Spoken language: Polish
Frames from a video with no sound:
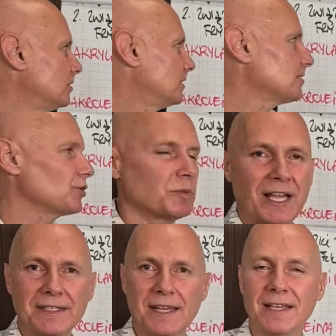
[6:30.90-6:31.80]
Ta
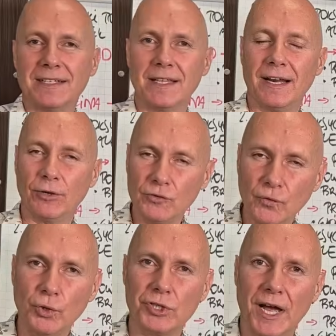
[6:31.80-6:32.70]
substancja jest
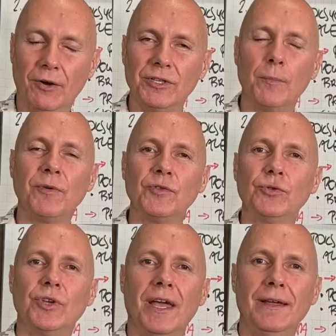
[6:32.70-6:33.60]
rakotwórcza. Ona
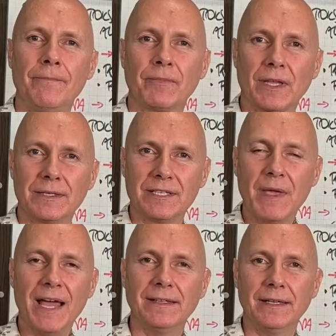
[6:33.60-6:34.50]
powoduje
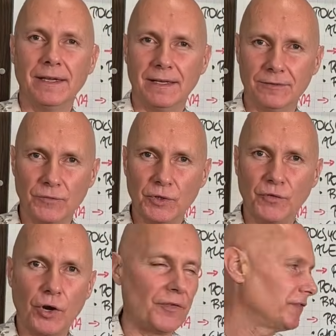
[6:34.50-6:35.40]
zmiany
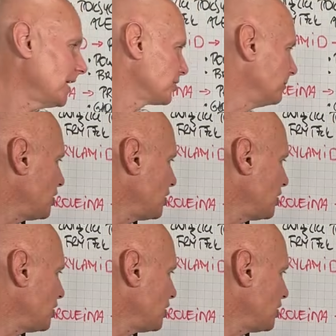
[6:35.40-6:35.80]
nowotworowe w naszym